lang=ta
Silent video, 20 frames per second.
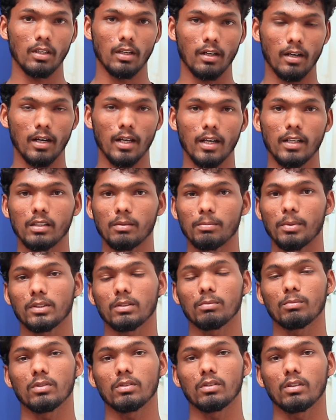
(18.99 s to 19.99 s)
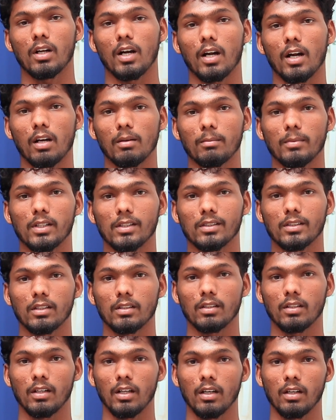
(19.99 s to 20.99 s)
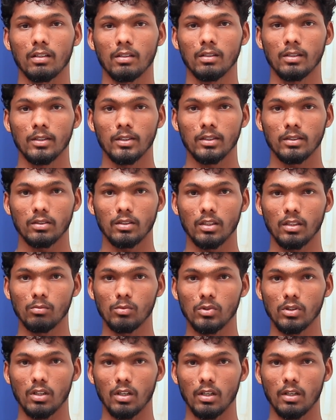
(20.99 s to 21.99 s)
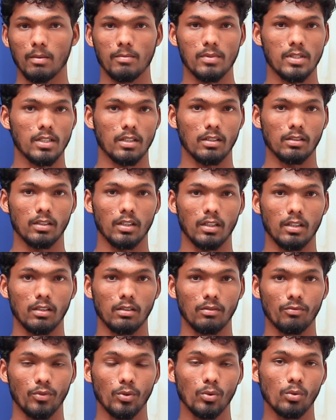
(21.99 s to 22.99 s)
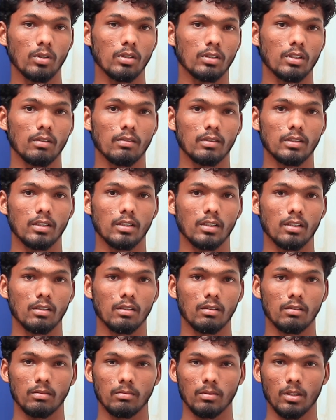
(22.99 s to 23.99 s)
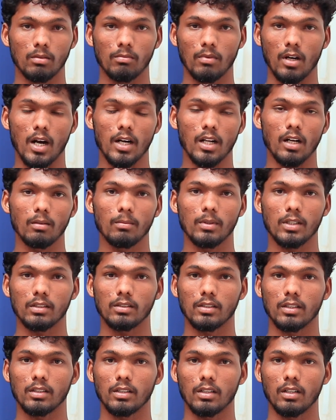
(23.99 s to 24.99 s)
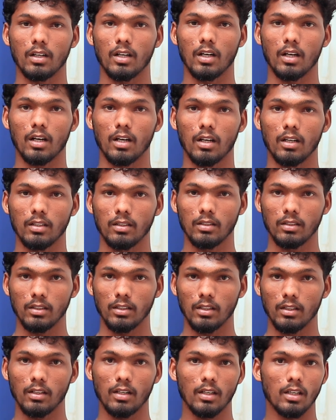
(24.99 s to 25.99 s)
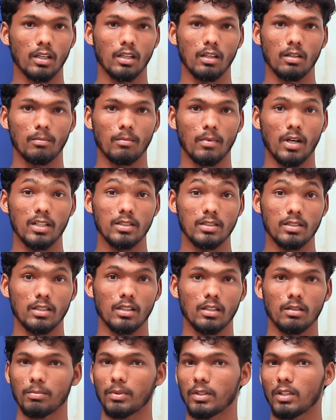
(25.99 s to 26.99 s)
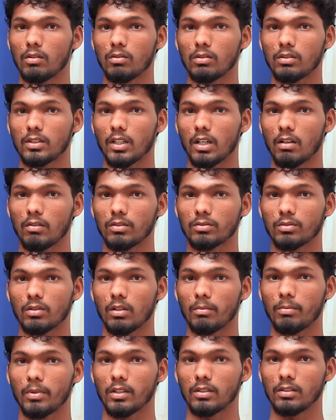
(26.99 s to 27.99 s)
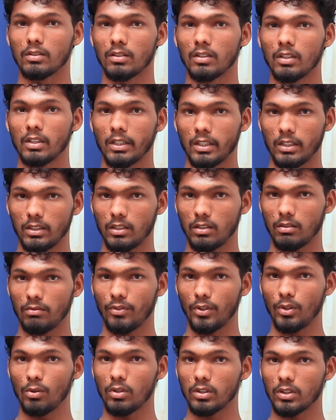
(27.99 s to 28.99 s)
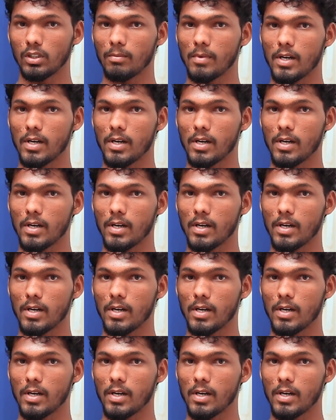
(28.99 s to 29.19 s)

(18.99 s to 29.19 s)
இரண்டாயிரத்தி பத்தொம்போது நாடாளுமன்ற தேர்தலில் திமுக இருந்த வியூகத்தை வந்து வரும் நாடாளுமன்ற தேர்தலுக்காக இன்றைக்கி மாற்றி இருப்பதாக ஒரு தகவல் சொல்லப்படுது இந்த வியூகத்தை